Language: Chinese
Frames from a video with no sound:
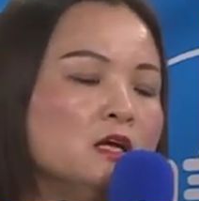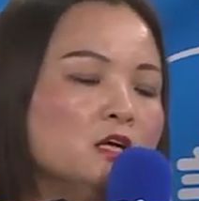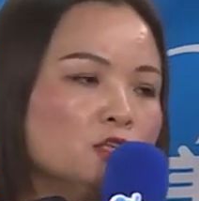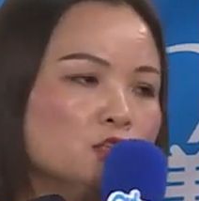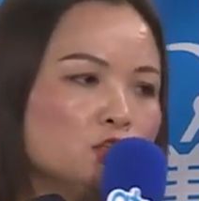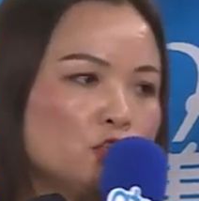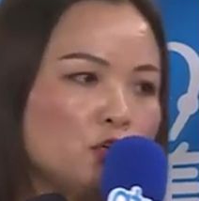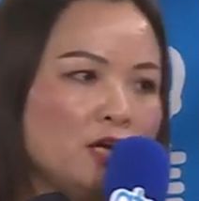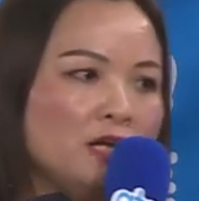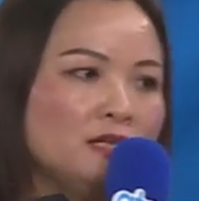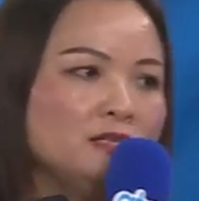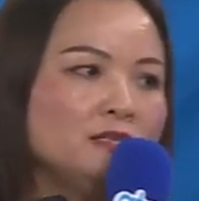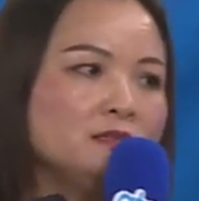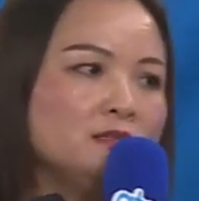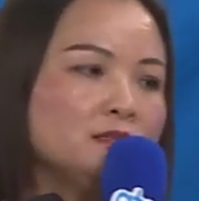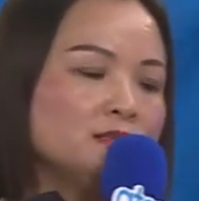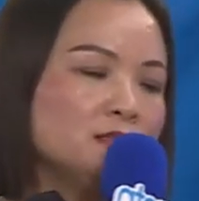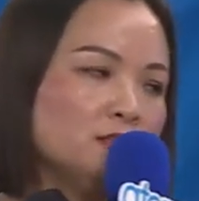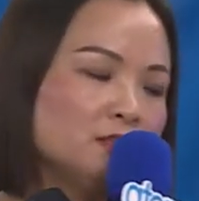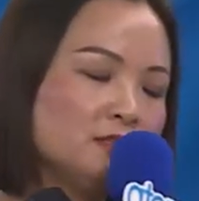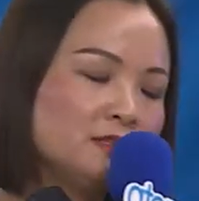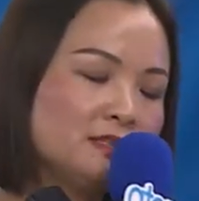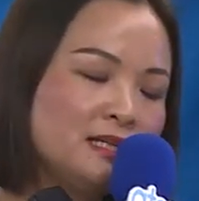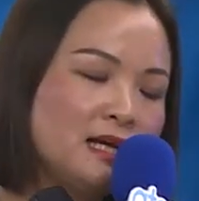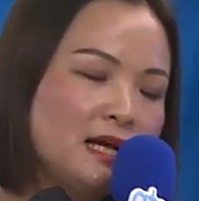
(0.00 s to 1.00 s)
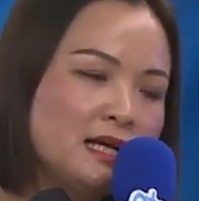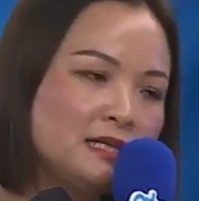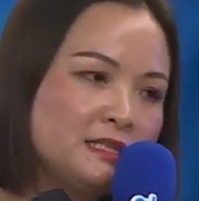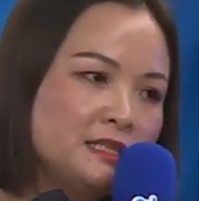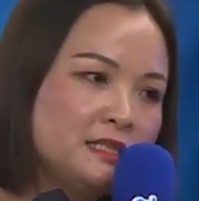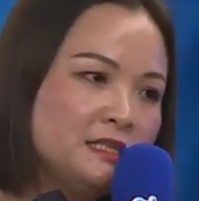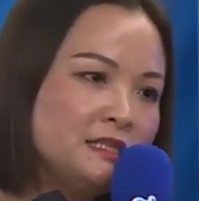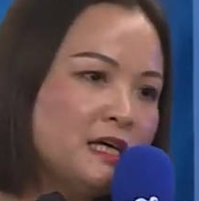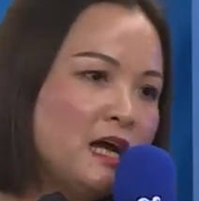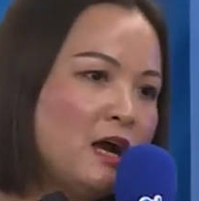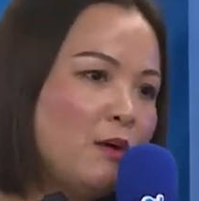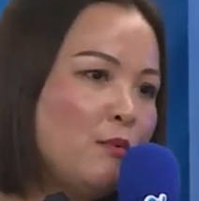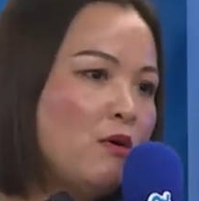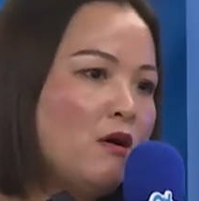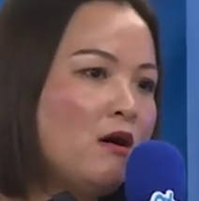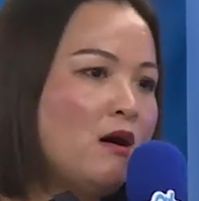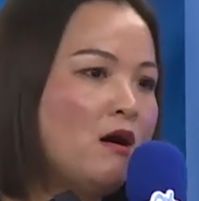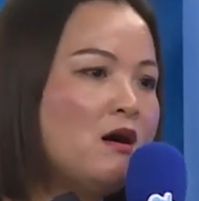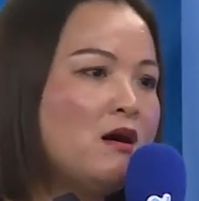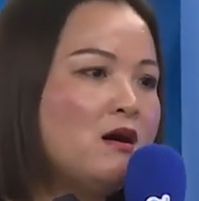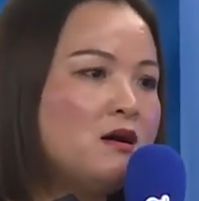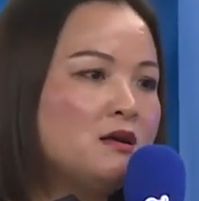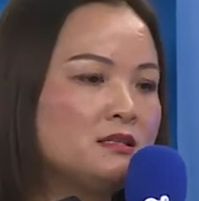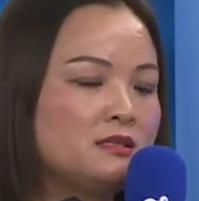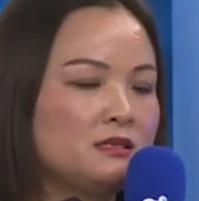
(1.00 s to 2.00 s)
全在新加坡
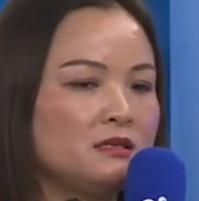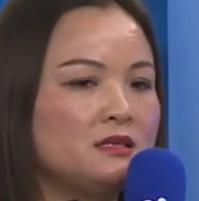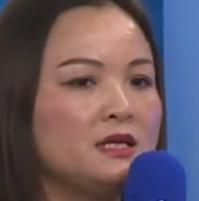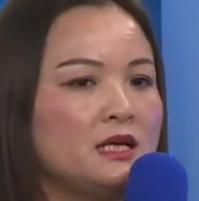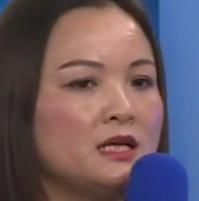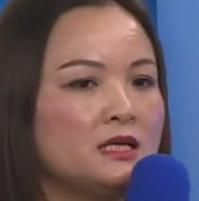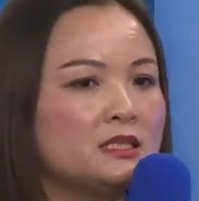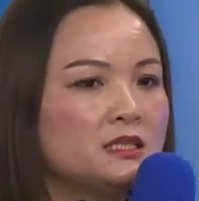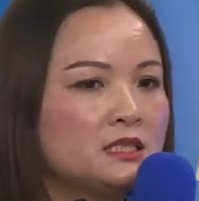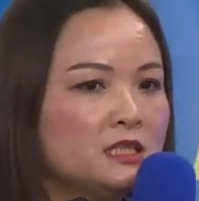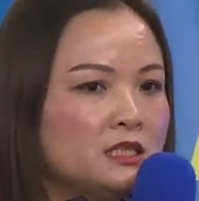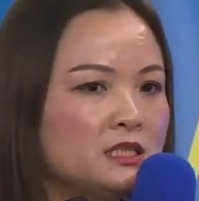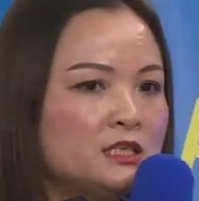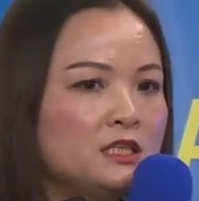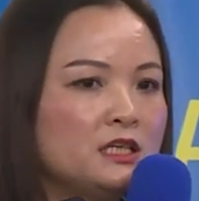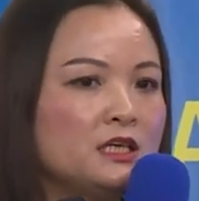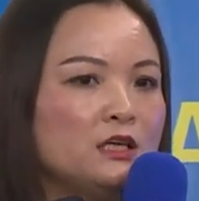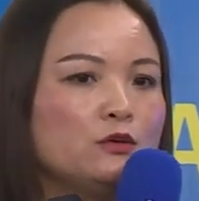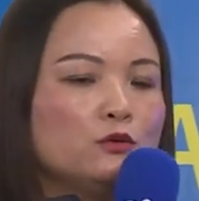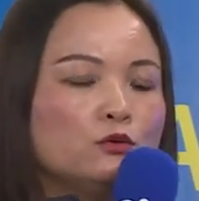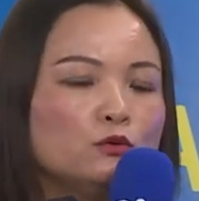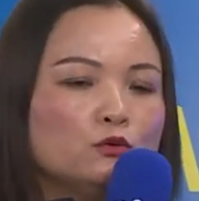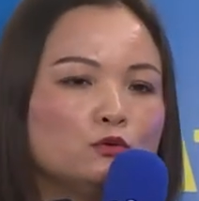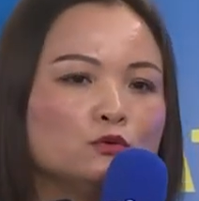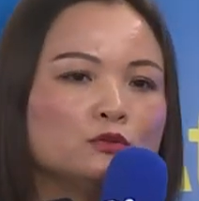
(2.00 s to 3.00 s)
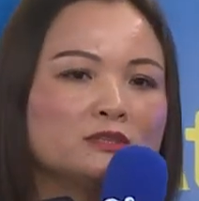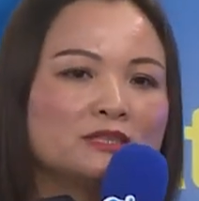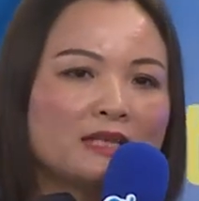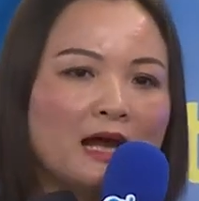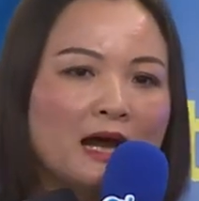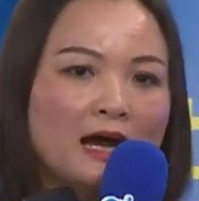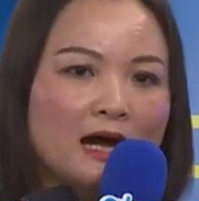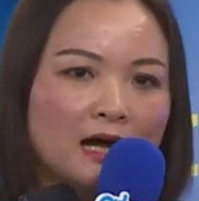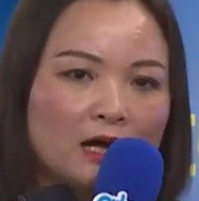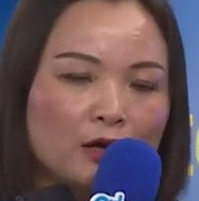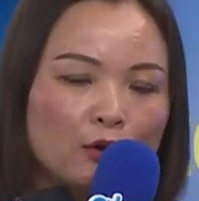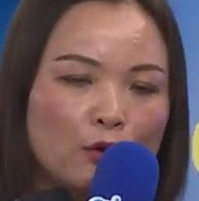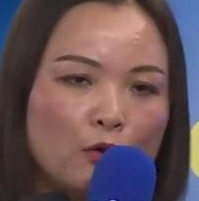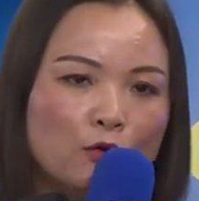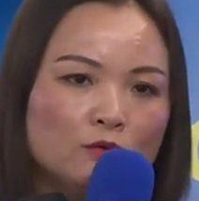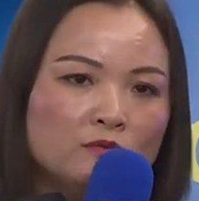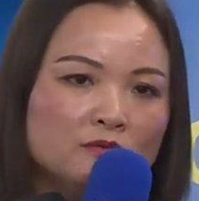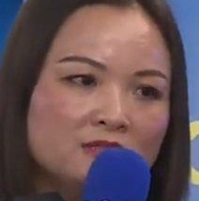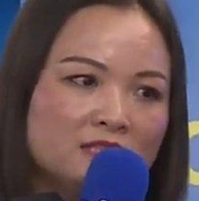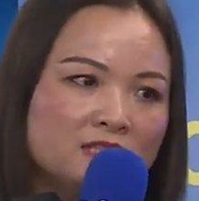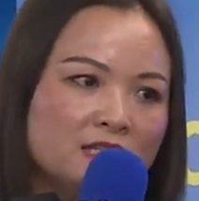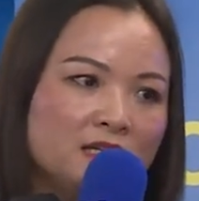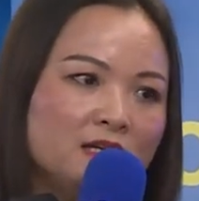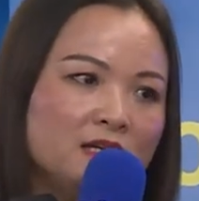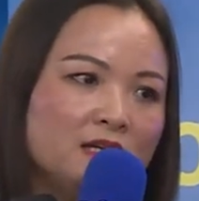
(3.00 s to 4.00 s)
二十年辛辛苦苦打工
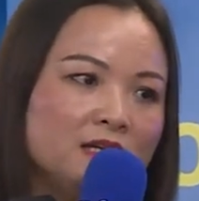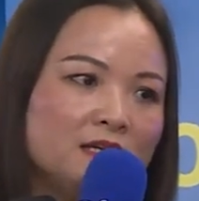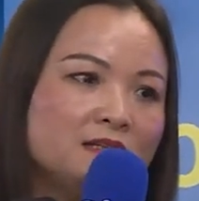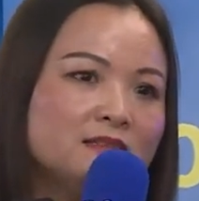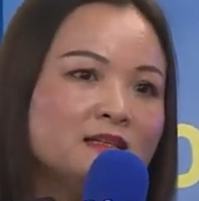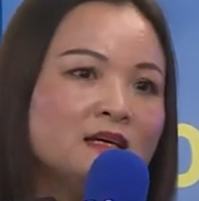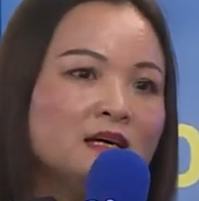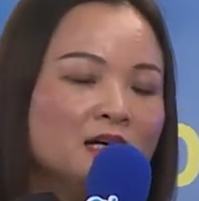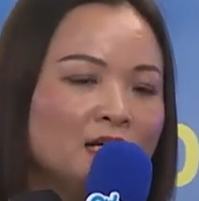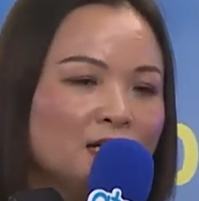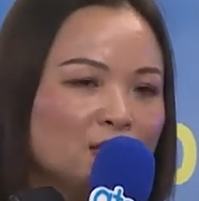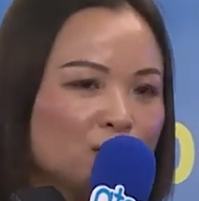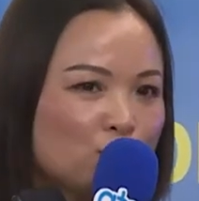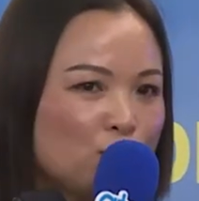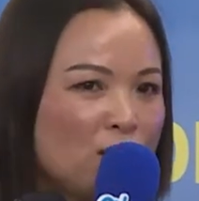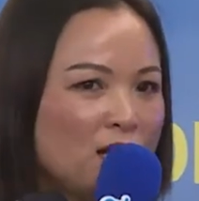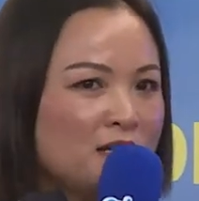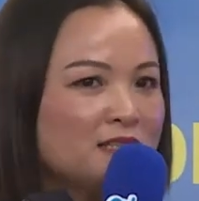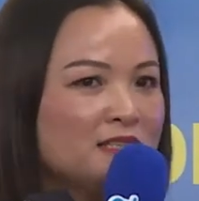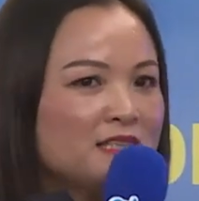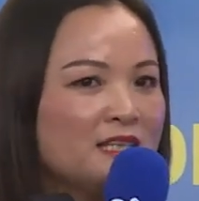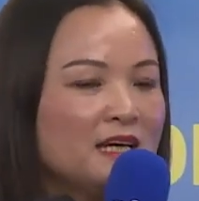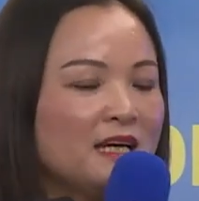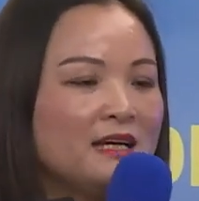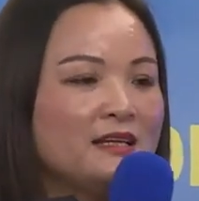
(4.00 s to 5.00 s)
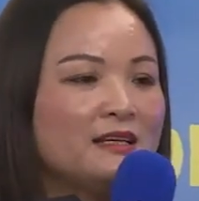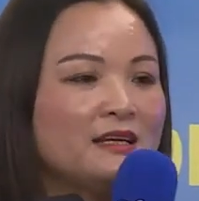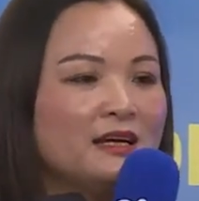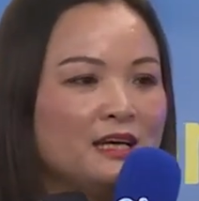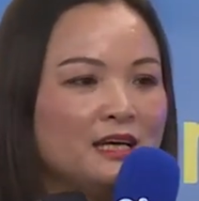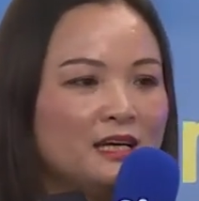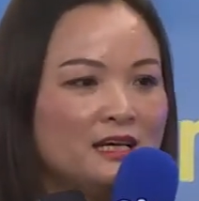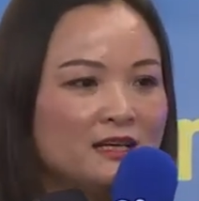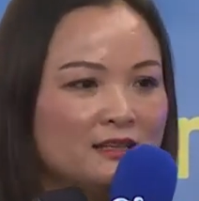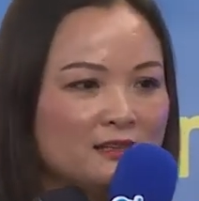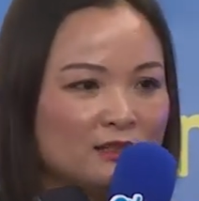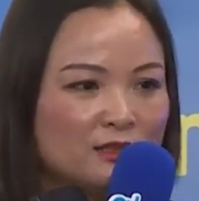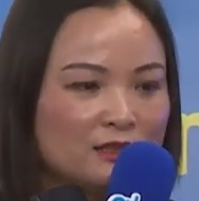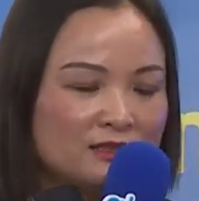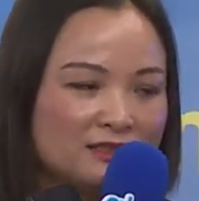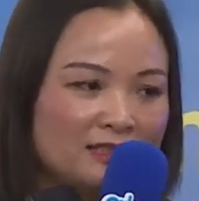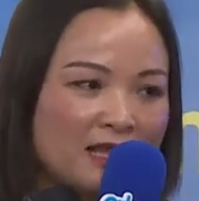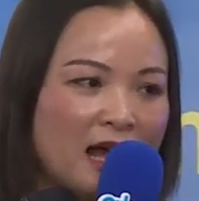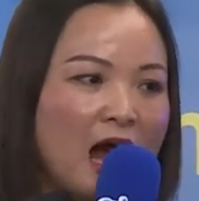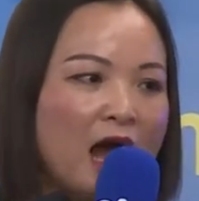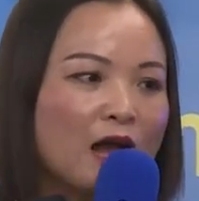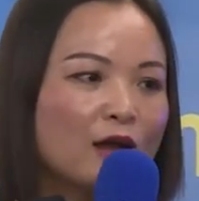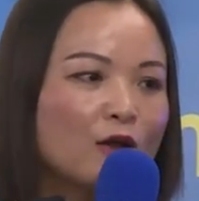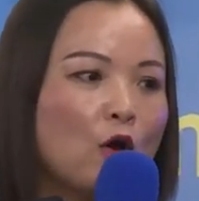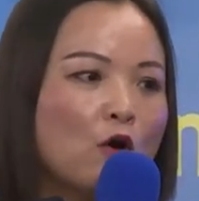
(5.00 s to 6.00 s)
经营赚钱的一个
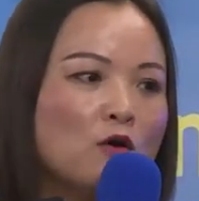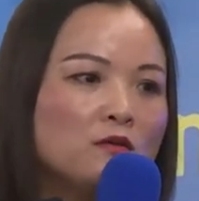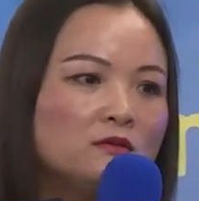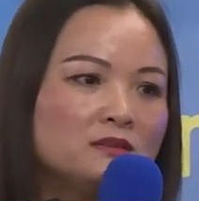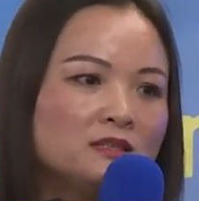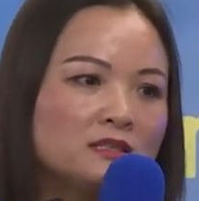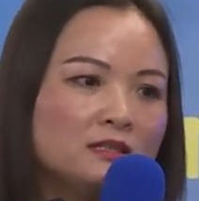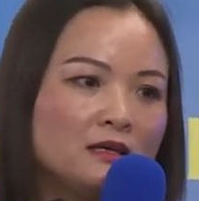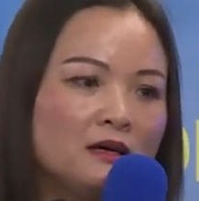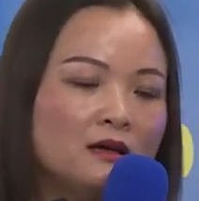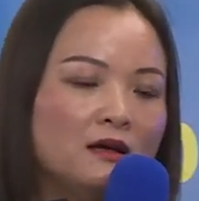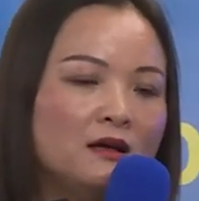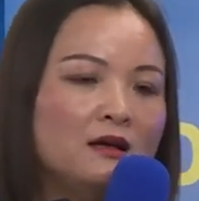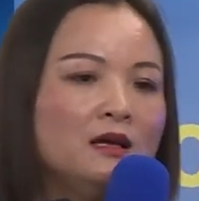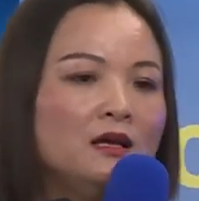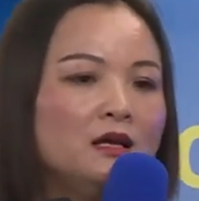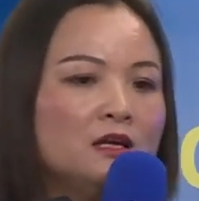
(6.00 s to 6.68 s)
打工者，